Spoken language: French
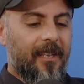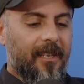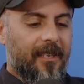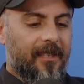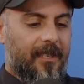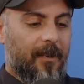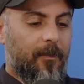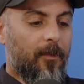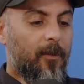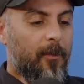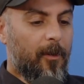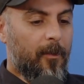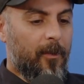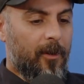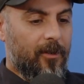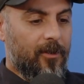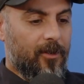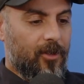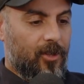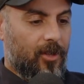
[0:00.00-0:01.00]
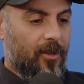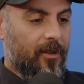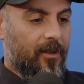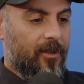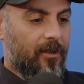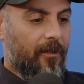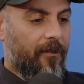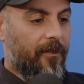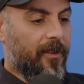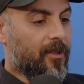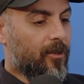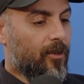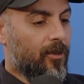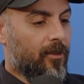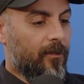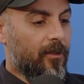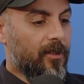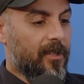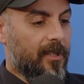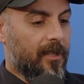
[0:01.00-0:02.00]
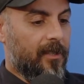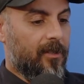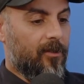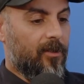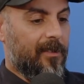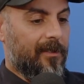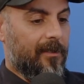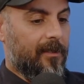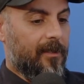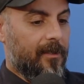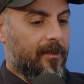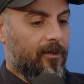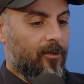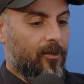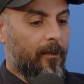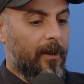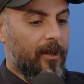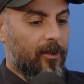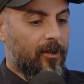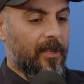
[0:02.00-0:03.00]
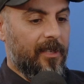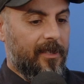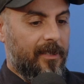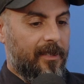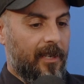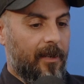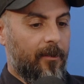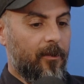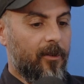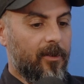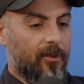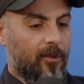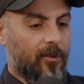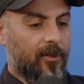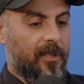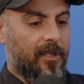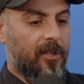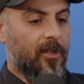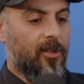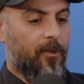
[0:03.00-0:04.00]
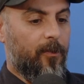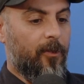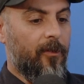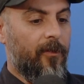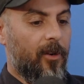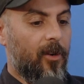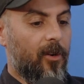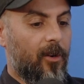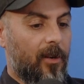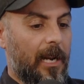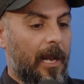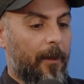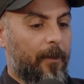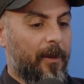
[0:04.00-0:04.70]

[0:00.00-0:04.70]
C'est mon moment, j'en fais ce que je veux. C'est, tu m'as donné ce segment, donc si je pouvais. La...